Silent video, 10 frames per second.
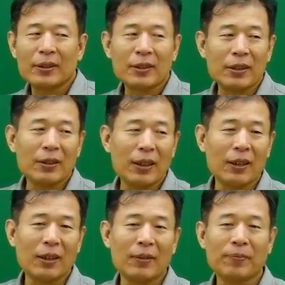
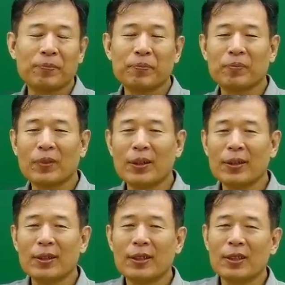그런데
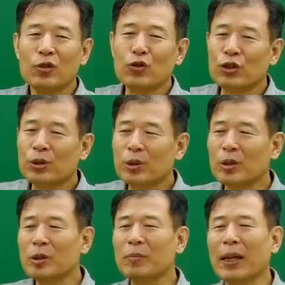
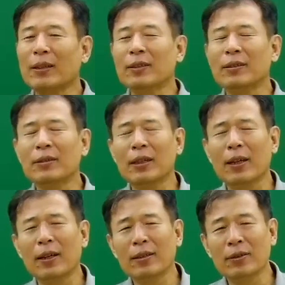60점을 맞는
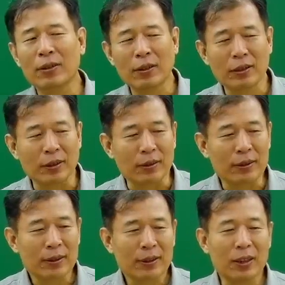데 있어서는
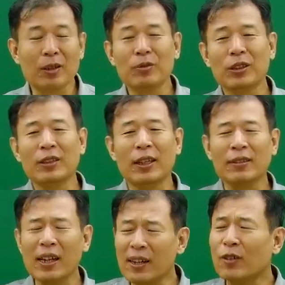여러분들이 그냥
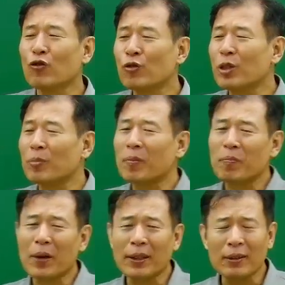딸랑 60점
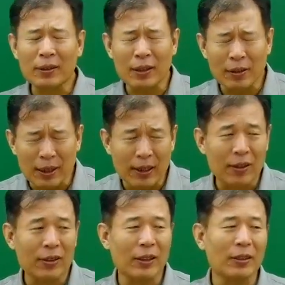맞겠다
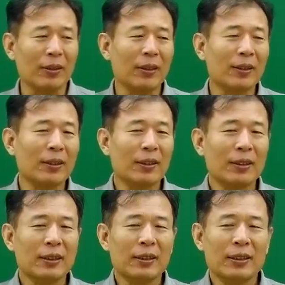이럴 때는
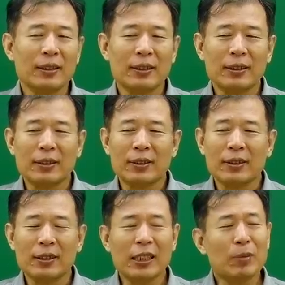
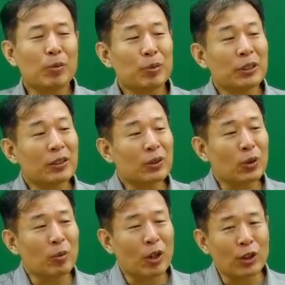일부분은
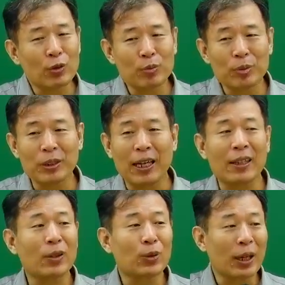조금 어려운 부분은 안
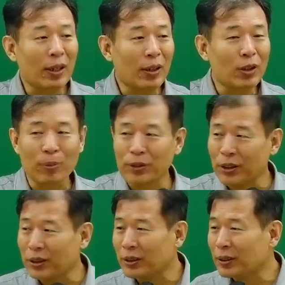해도 상관이 없어요.